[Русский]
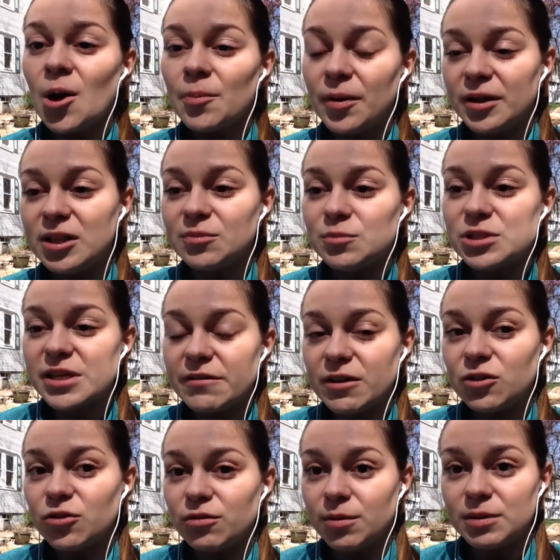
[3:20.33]
Поэтому
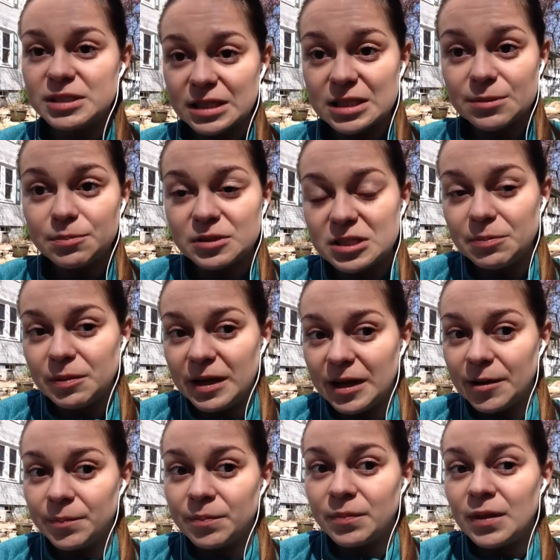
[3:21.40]
советую вам одеться
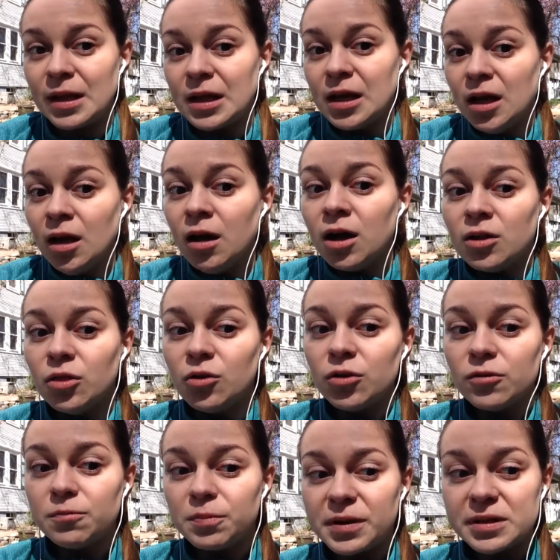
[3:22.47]
потеплее. Ну
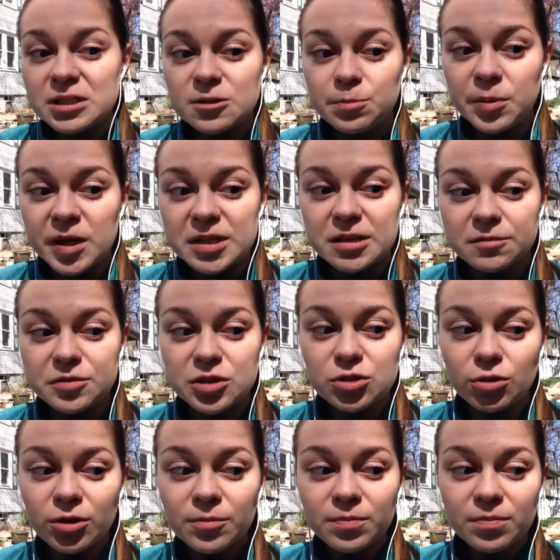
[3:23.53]
и, в принципе, это
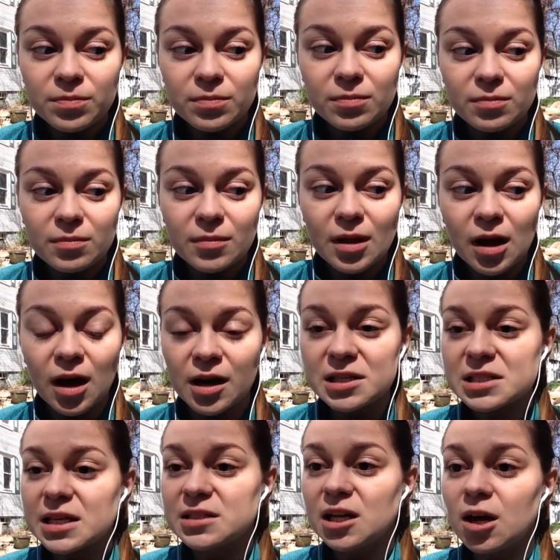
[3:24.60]
все. А,
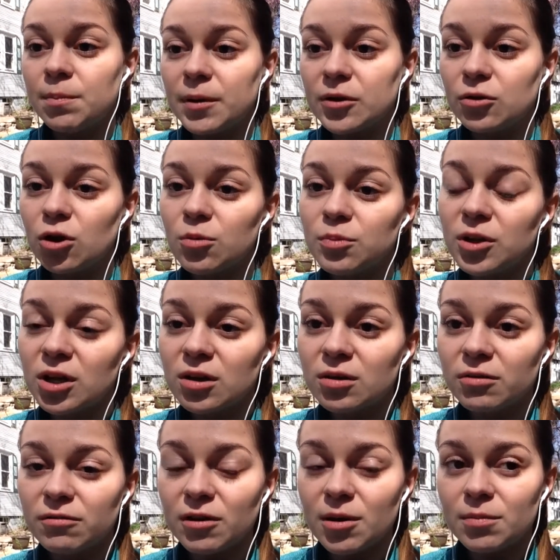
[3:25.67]
рассказала
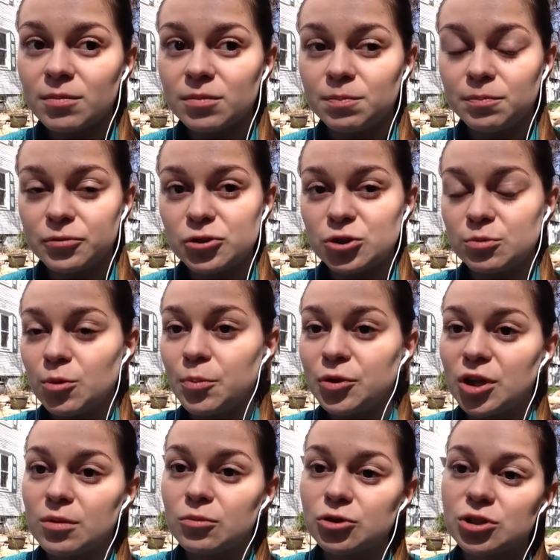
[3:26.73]
подробно вам, почему,
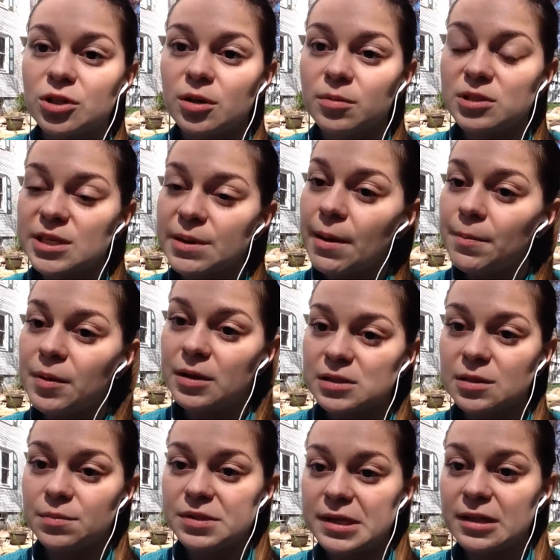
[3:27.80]
потому что сама перед
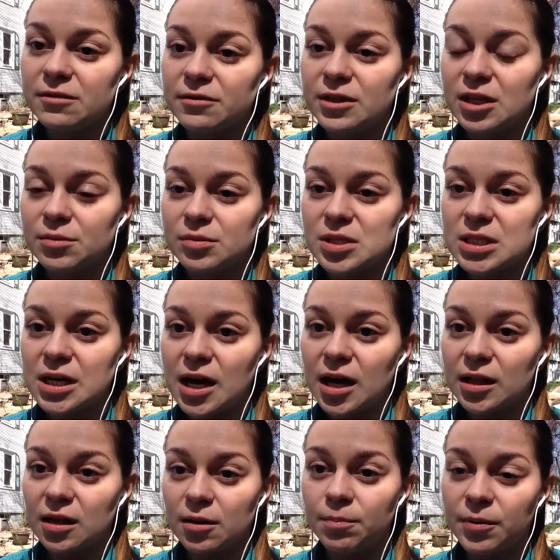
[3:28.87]
собеседованием
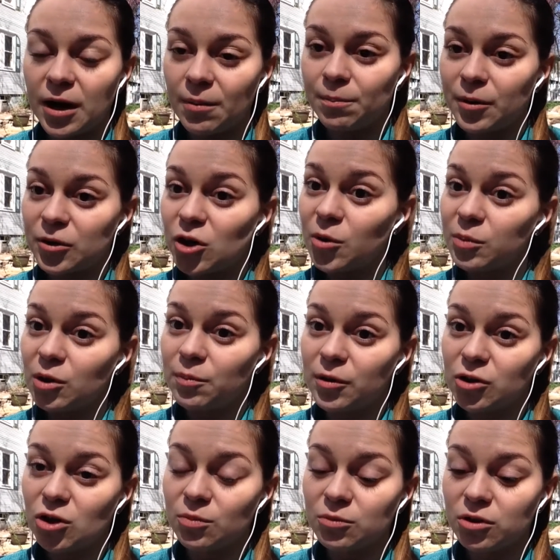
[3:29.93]
искала прям
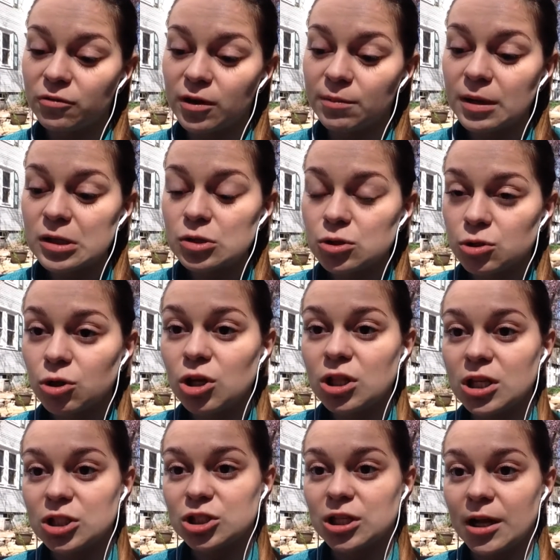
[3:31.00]
подробную-подробную информацию, но не
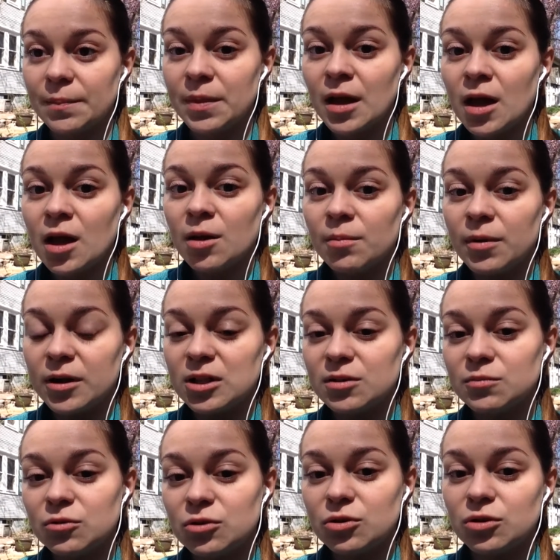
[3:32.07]
нашла.
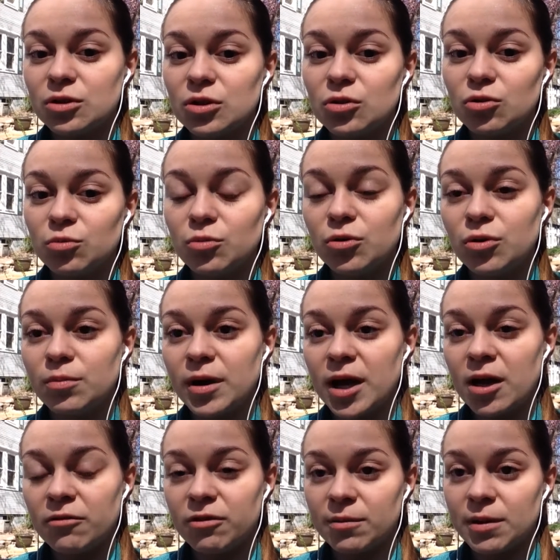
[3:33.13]
Поэтому, думаю,
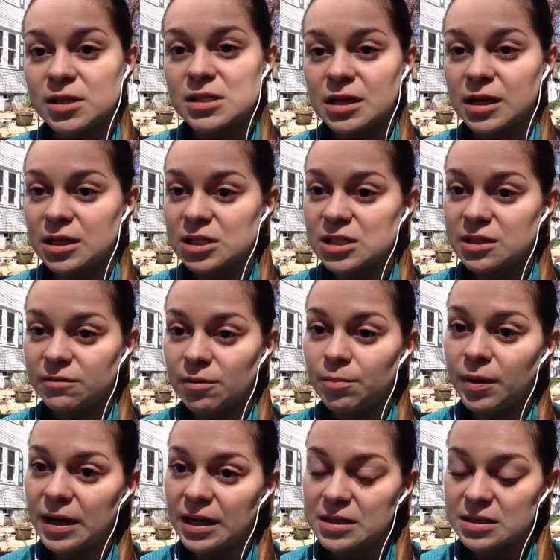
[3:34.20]
моя информация окажется вам
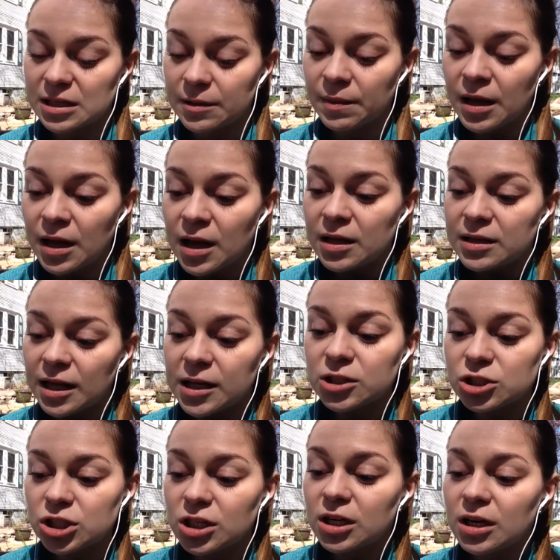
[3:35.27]
полезной.
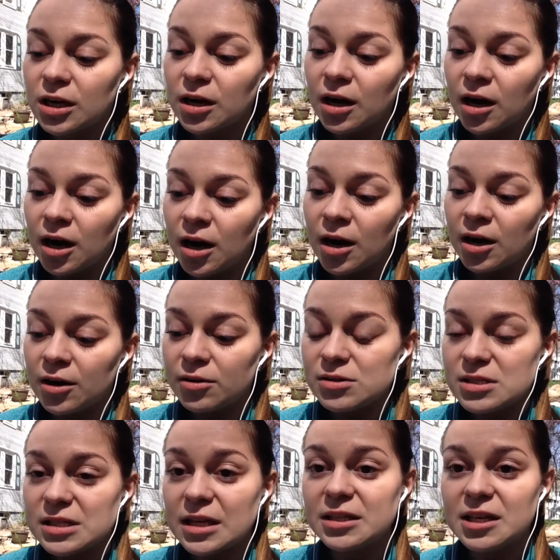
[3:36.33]
Также э,
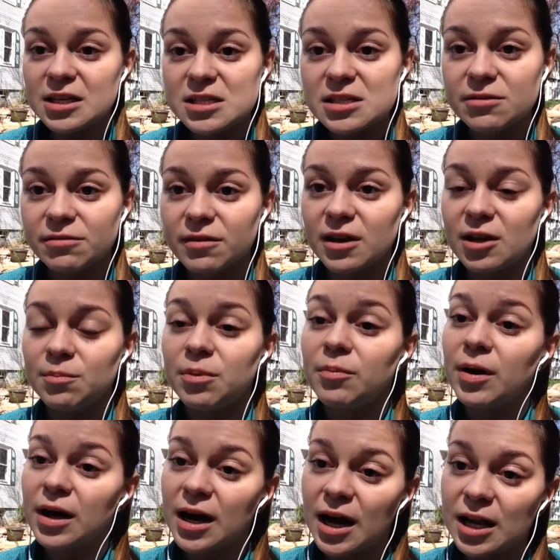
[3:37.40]
содействовали,
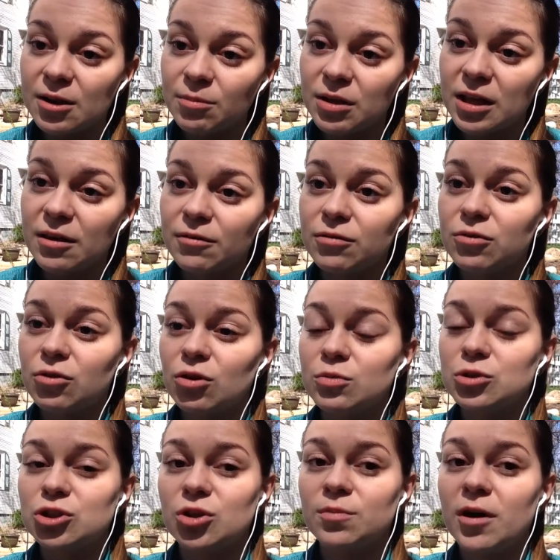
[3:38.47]
помогали мне в том,
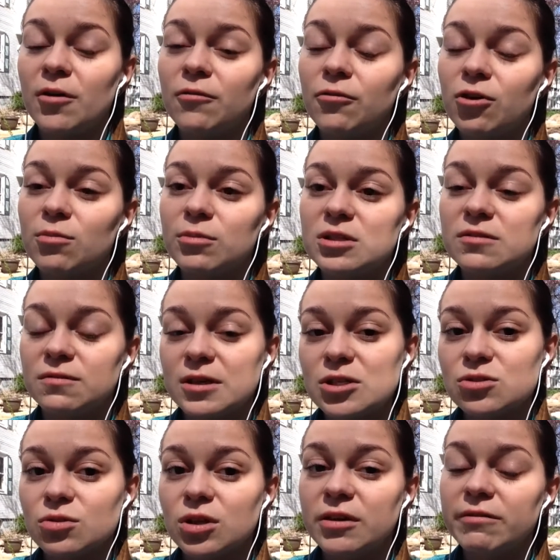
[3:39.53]
чтобы оформить
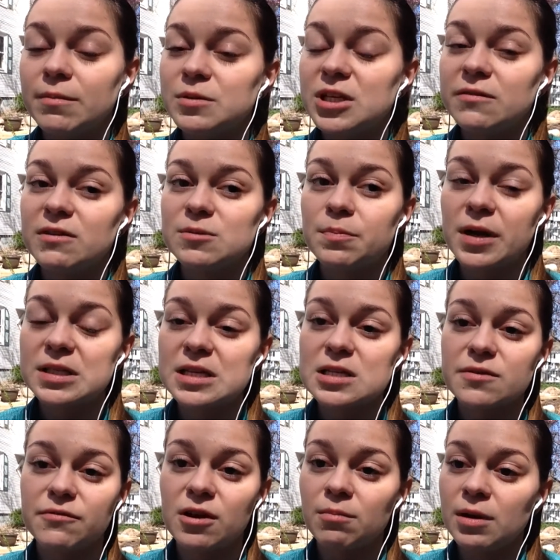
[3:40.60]
визу и вообще весь процесс
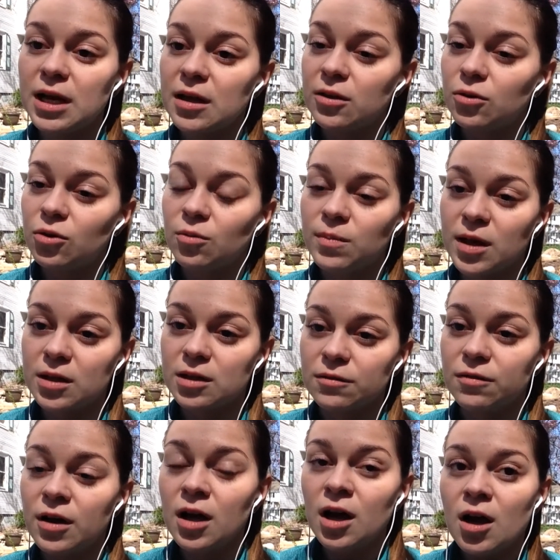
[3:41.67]
оформления документов
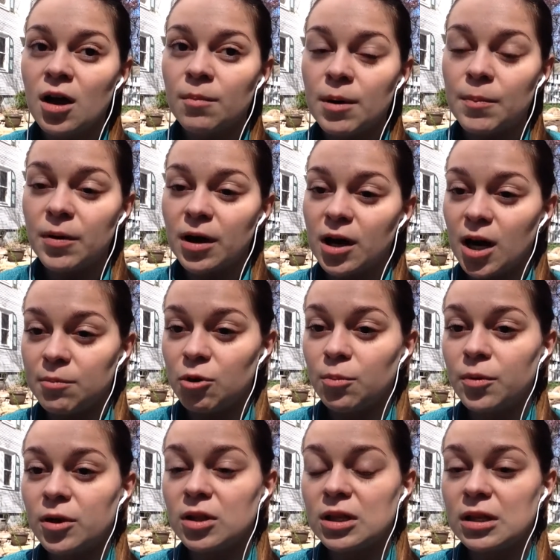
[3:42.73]
по программе
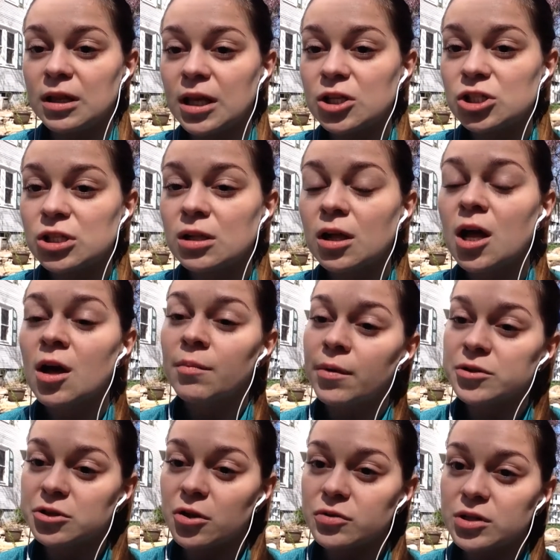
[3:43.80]
Open International
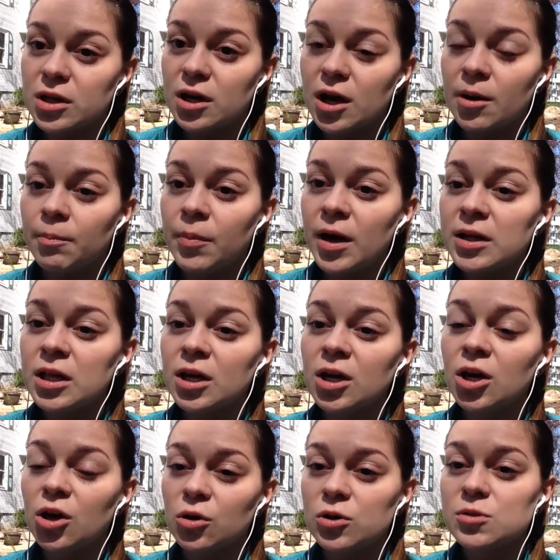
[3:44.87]
московская
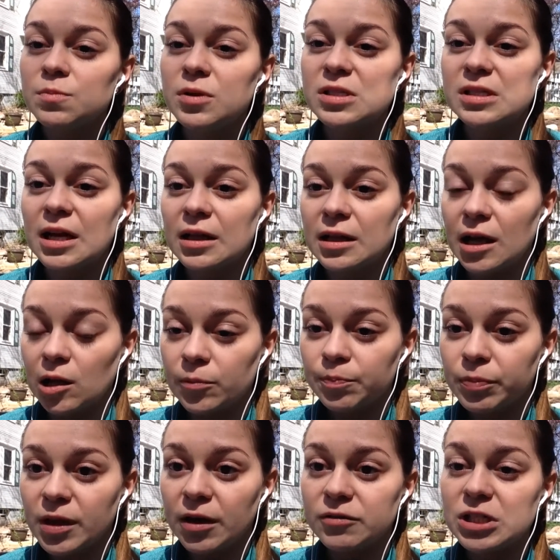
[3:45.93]
компания Росперсонал,
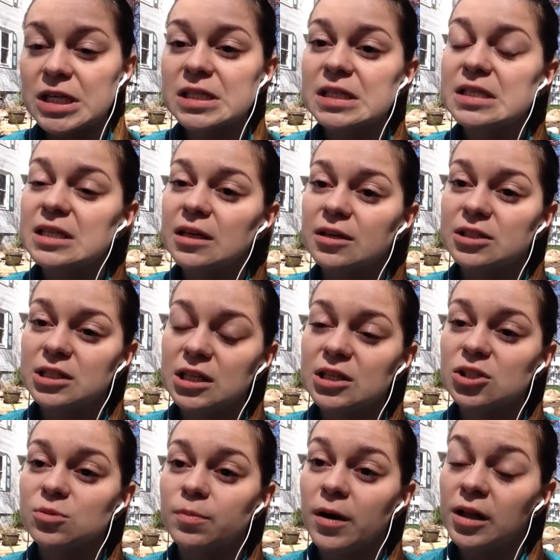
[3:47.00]
а в частности
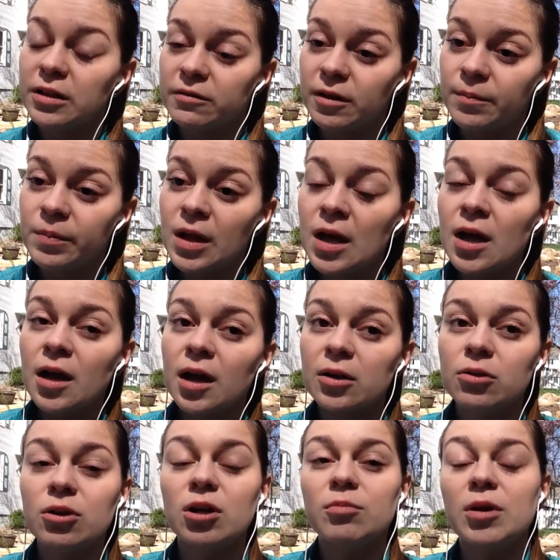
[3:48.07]
Екатерина Жбанова,
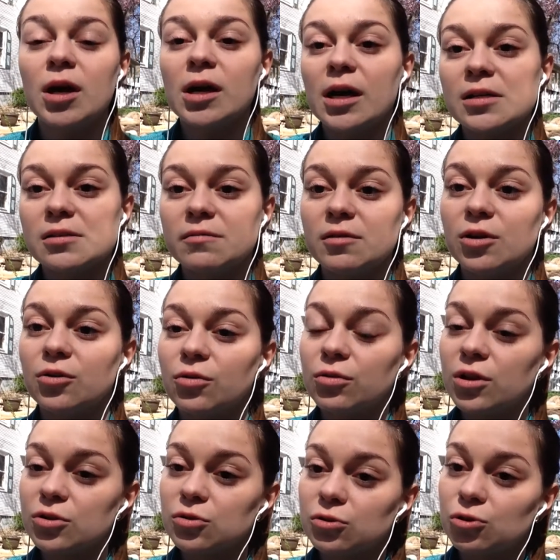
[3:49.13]
которая мне оказывала
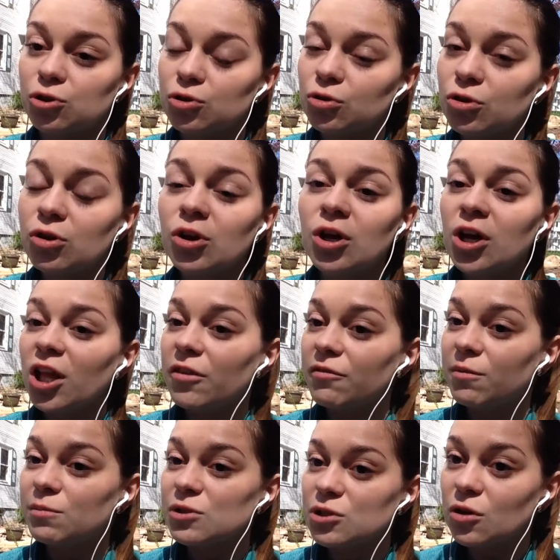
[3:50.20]
круглосуточную
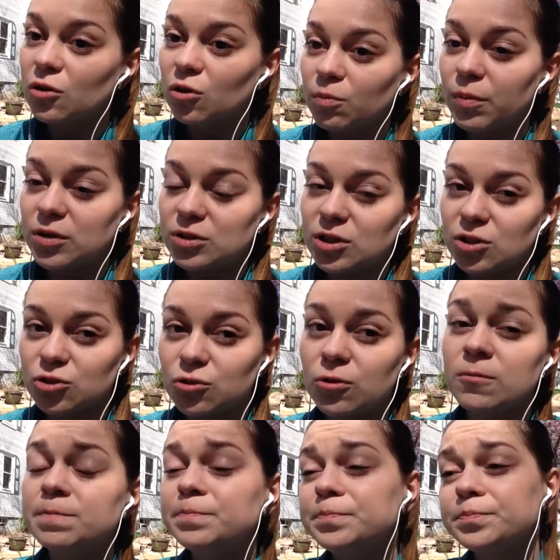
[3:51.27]
информационную поддержку,